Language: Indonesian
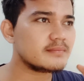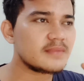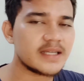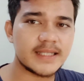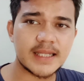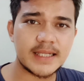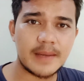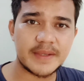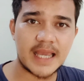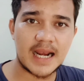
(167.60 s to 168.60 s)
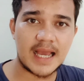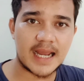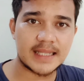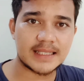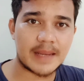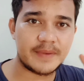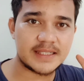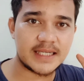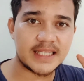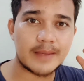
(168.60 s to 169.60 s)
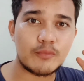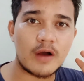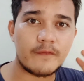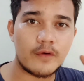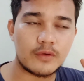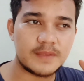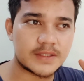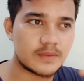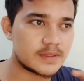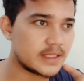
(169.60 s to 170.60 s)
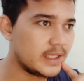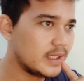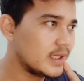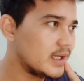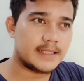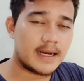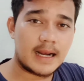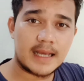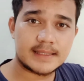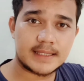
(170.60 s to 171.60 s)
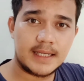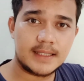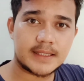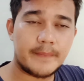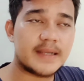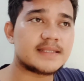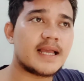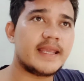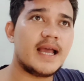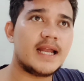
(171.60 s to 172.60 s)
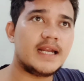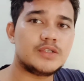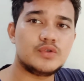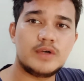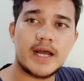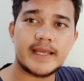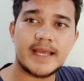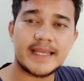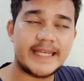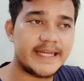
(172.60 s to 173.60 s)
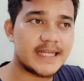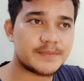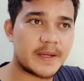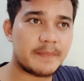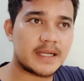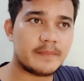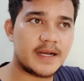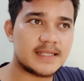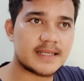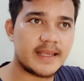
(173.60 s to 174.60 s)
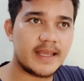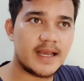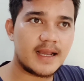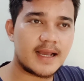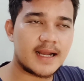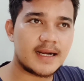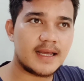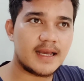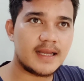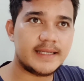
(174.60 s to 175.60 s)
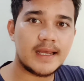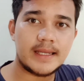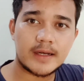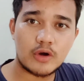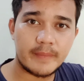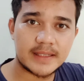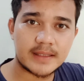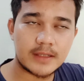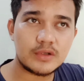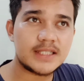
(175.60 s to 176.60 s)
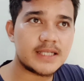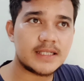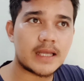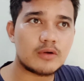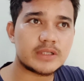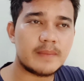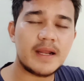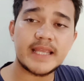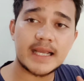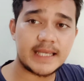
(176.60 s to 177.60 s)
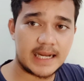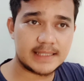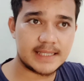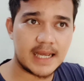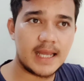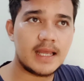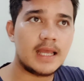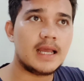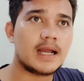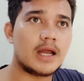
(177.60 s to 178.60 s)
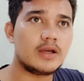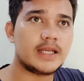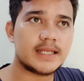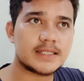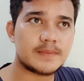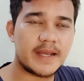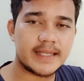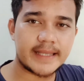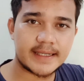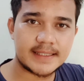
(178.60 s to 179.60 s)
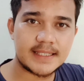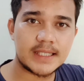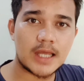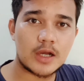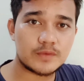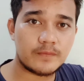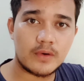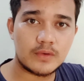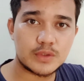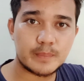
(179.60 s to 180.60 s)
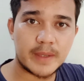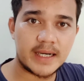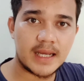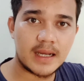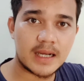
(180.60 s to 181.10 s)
kita tidak menyalahkan, tetapi di sini kita buka forum diskusi. Dan alhasil teman saya ada juga yang inden spare part kepada saya karena dia lihat komentar itu dia jadi takut. Saya bilang yakin aja kalau kita sebagai teknisi kita harus fokus pada